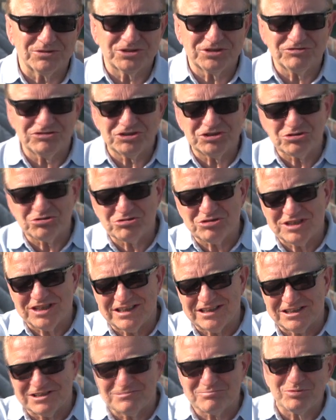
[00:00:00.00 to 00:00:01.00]
Oczywiście już
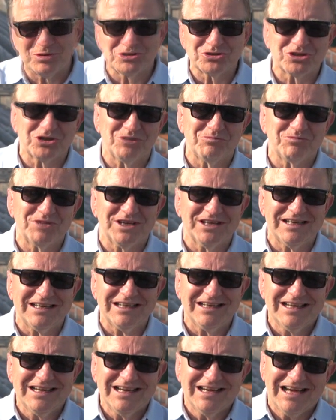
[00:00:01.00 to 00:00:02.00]
na innym
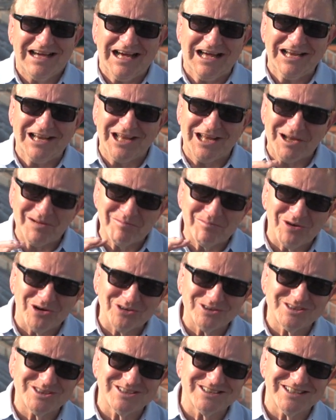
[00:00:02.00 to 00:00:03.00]
poziomie, ale
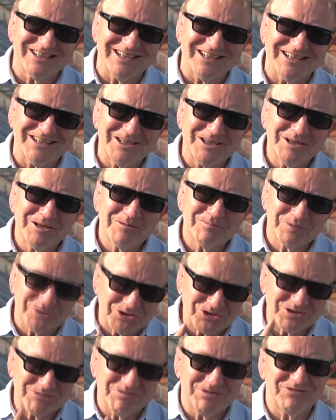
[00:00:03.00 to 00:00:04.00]
emocje,
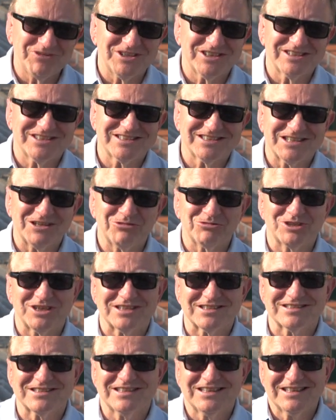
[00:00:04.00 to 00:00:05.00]
proszę mi wierzyć, cały
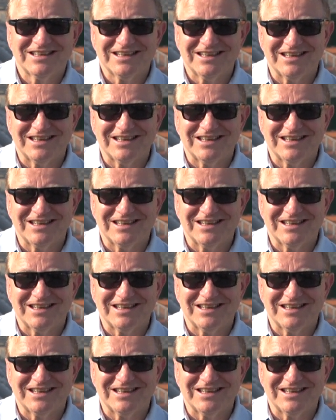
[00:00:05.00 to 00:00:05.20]
czas